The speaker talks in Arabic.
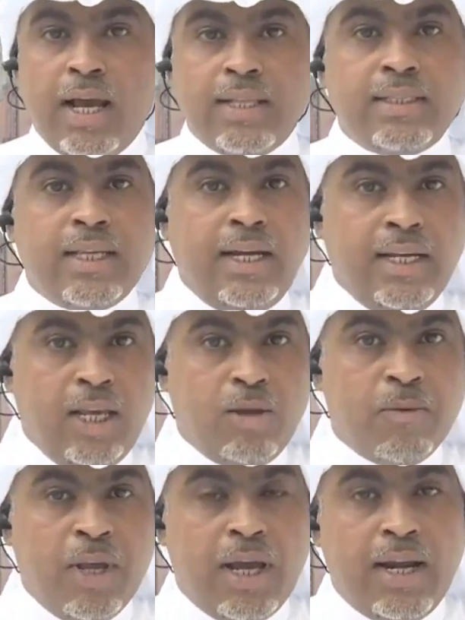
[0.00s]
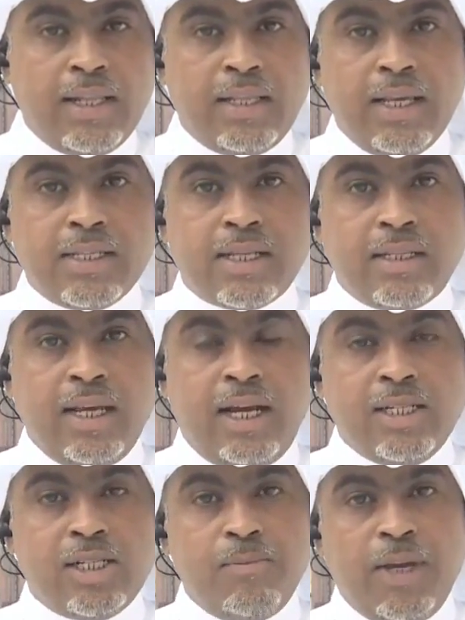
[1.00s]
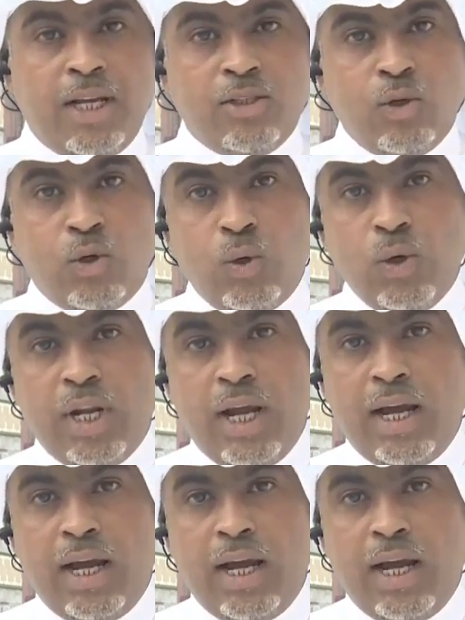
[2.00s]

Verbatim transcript: التعليم التي يستطيع الجميع الدخول